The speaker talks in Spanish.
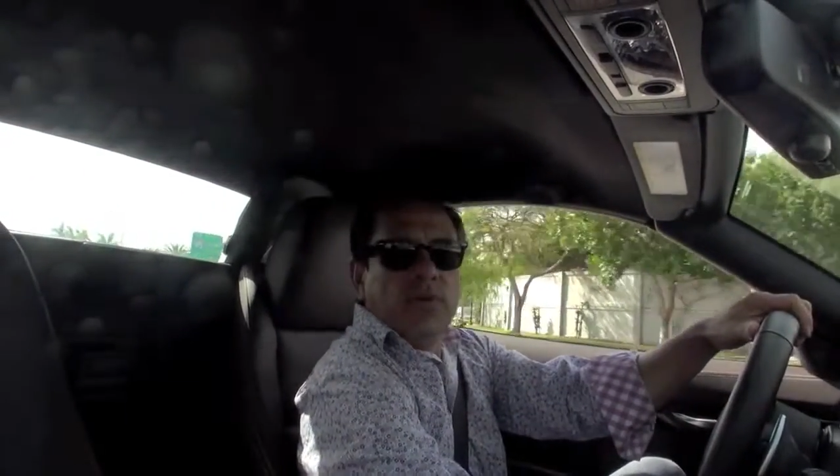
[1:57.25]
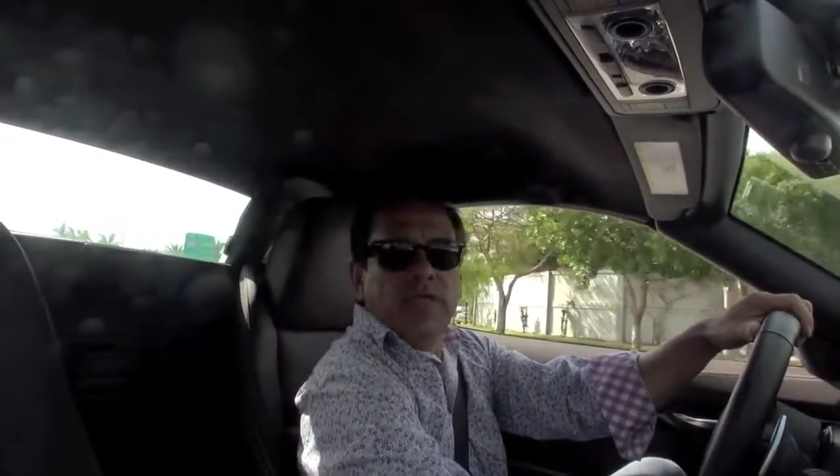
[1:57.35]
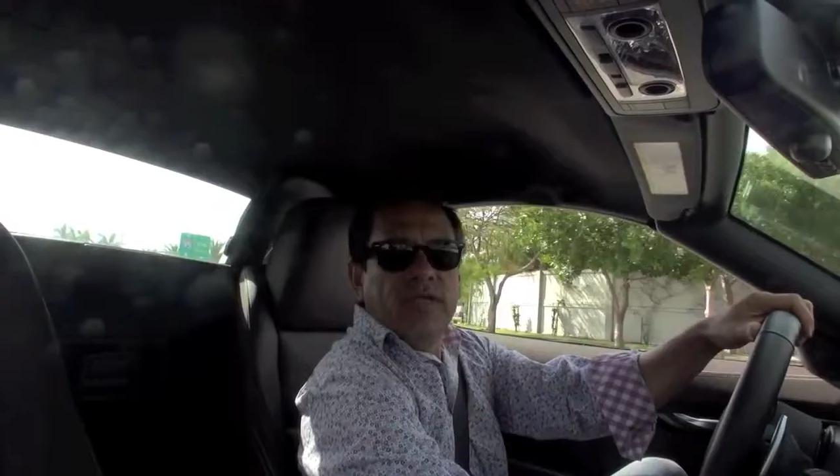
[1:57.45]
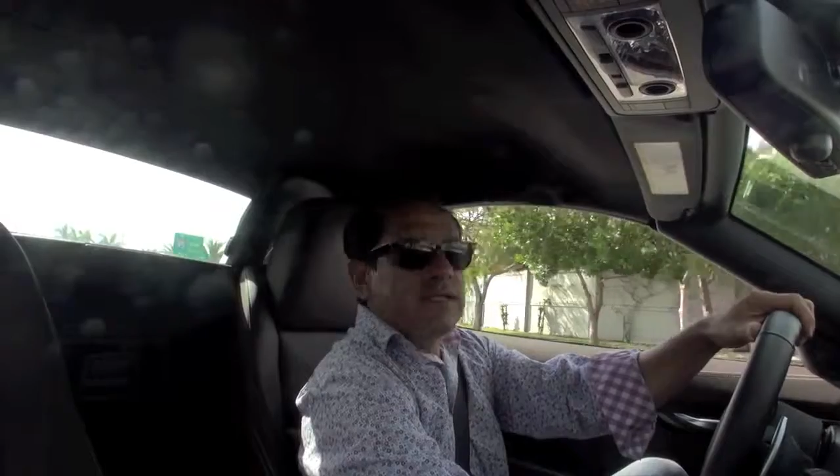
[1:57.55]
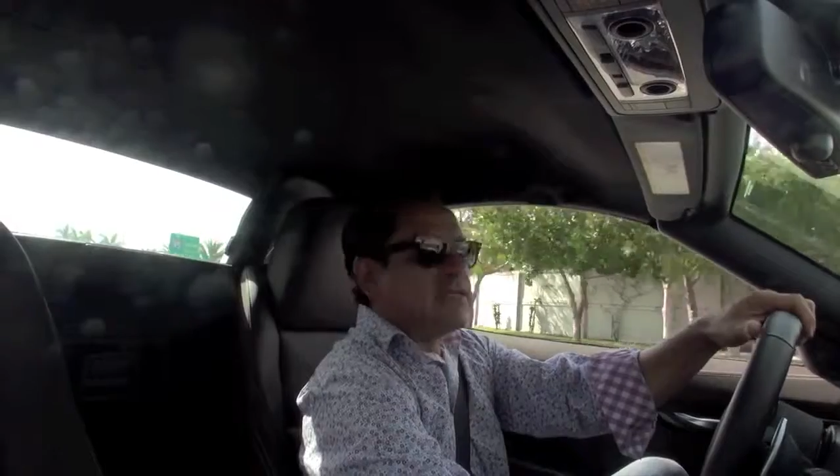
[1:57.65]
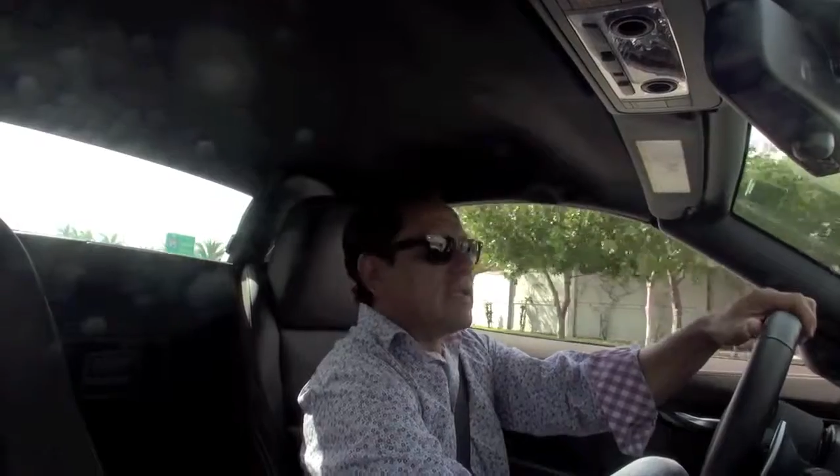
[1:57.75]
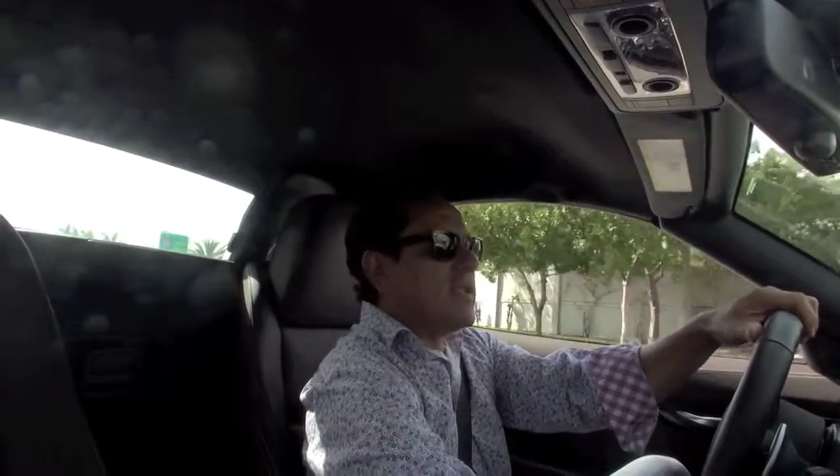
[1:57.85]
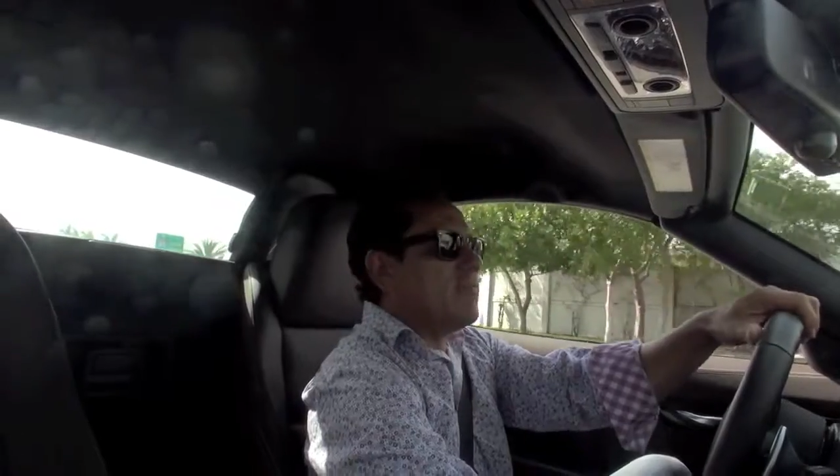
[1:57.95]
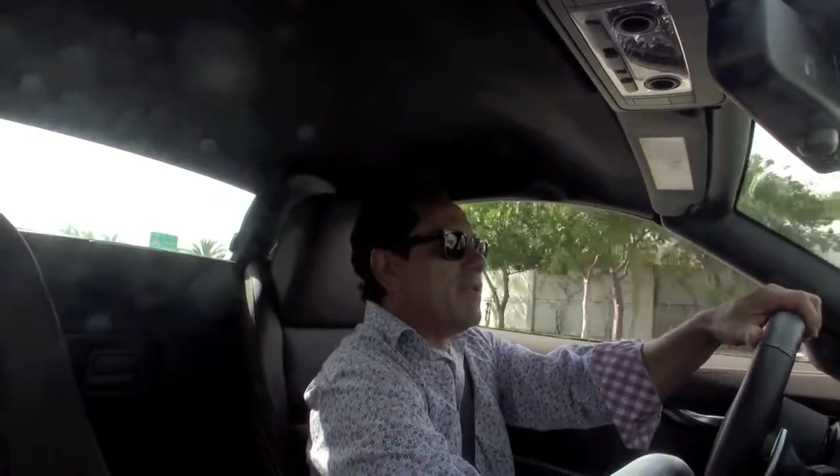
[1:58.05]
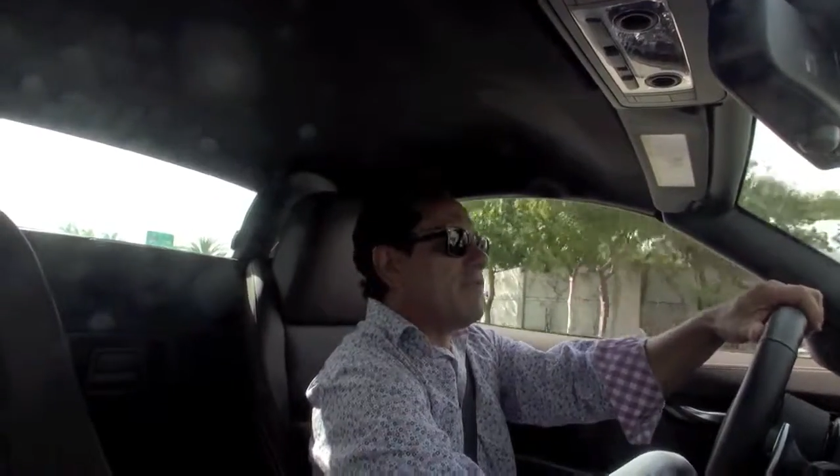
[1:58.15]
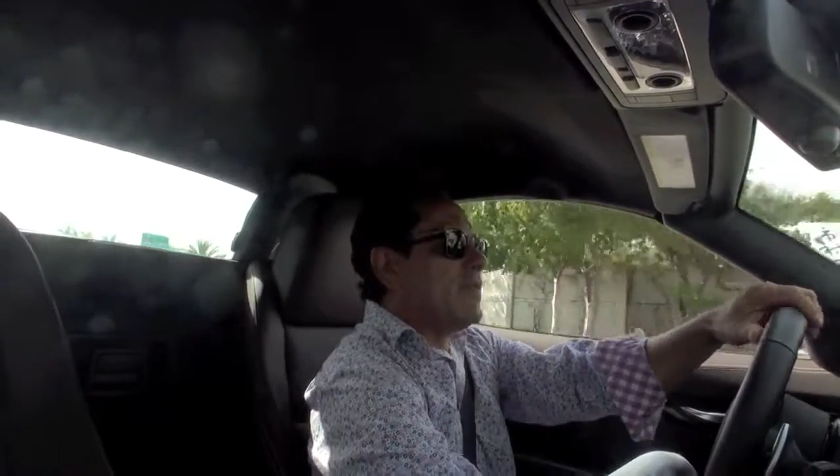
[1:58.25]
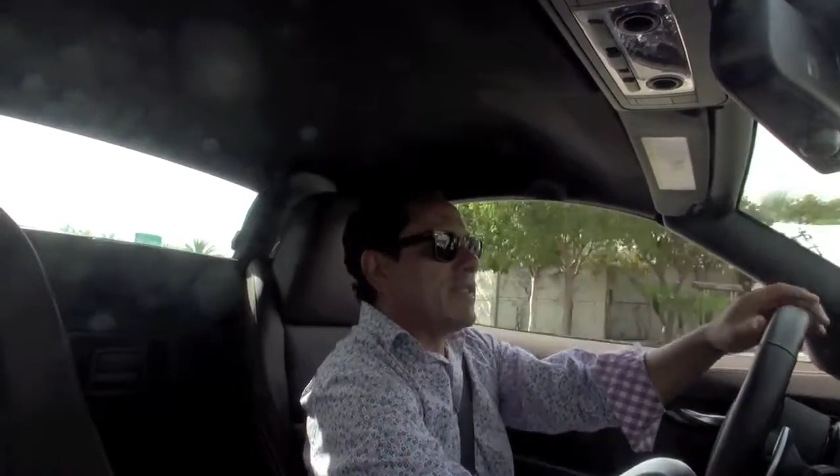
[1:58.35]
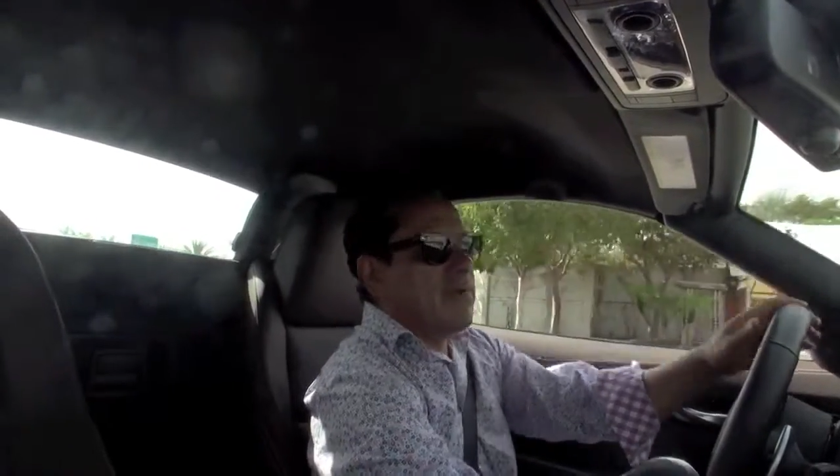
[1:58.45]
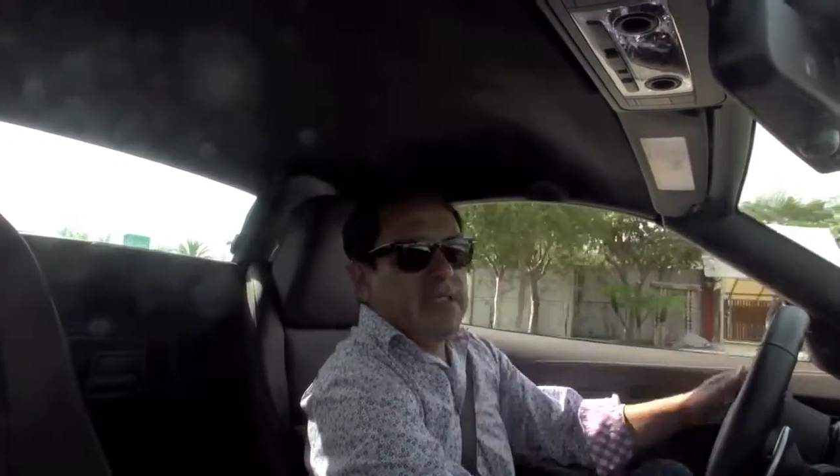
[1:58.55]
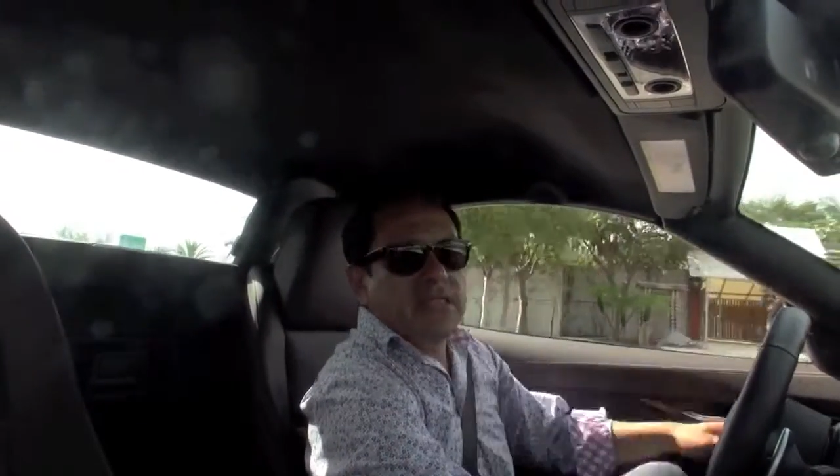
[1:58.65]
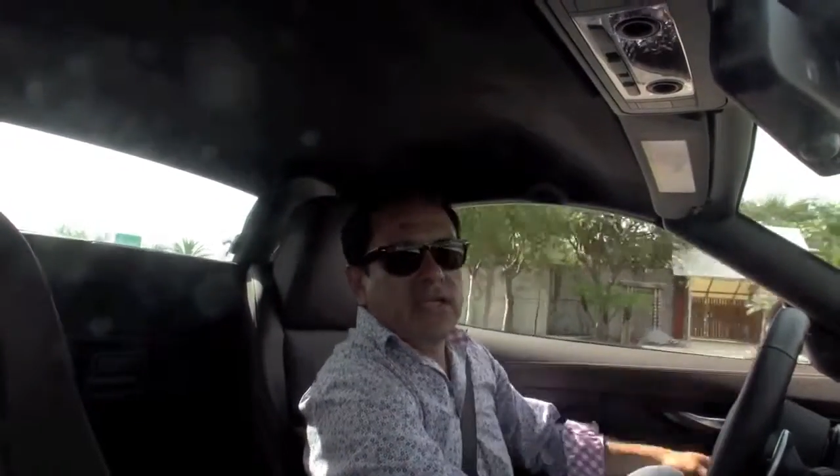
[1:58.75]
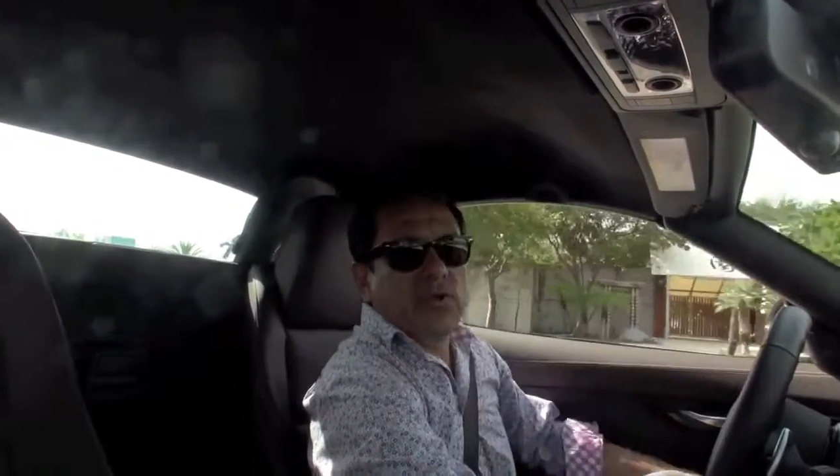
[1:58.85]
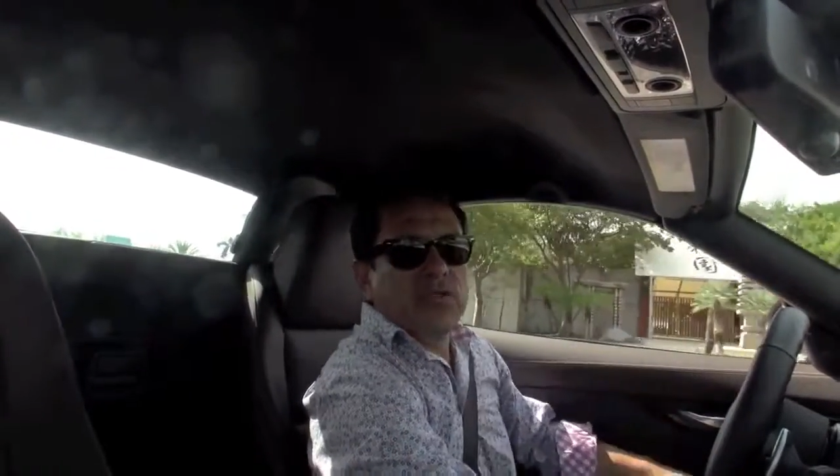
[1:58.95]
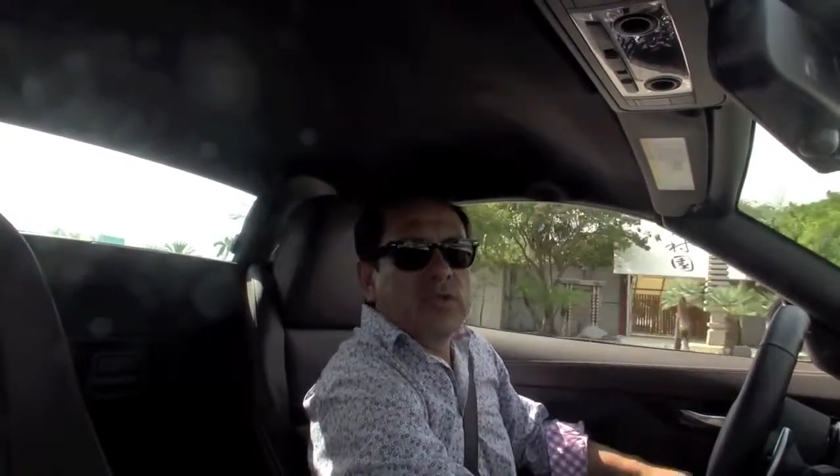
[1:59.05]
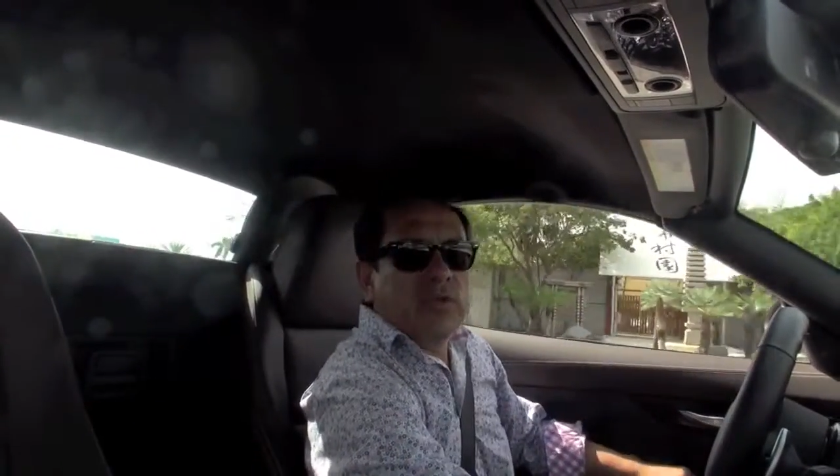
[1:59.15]
puede cerrar perfectamente y
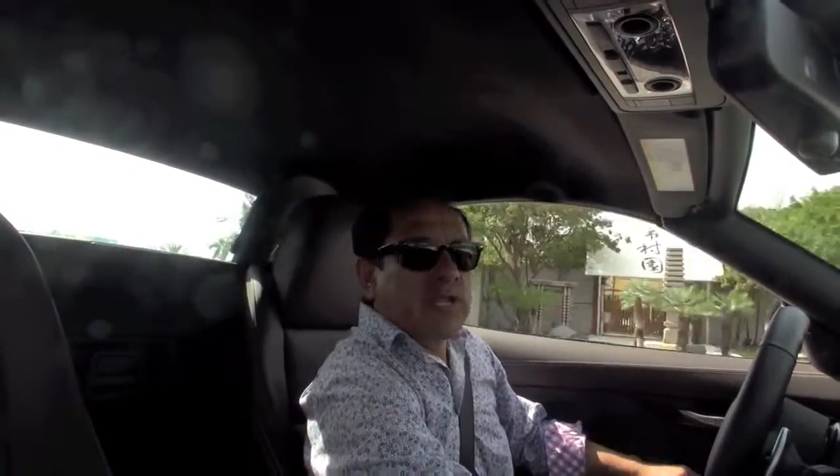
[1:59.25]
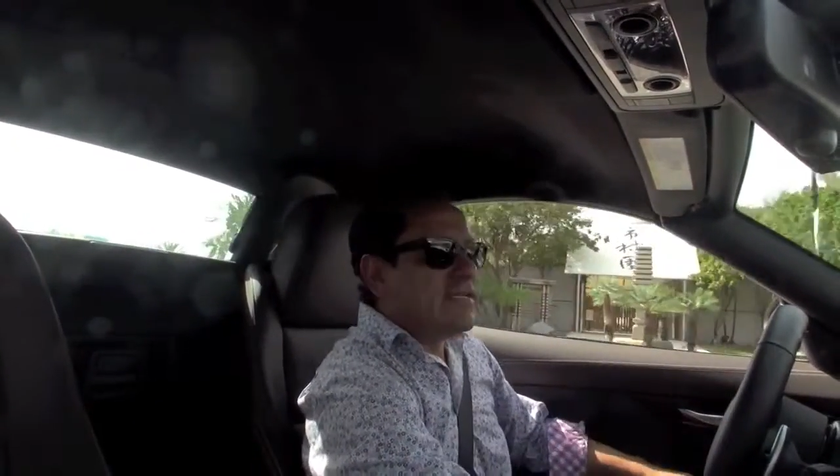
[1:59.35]
continuar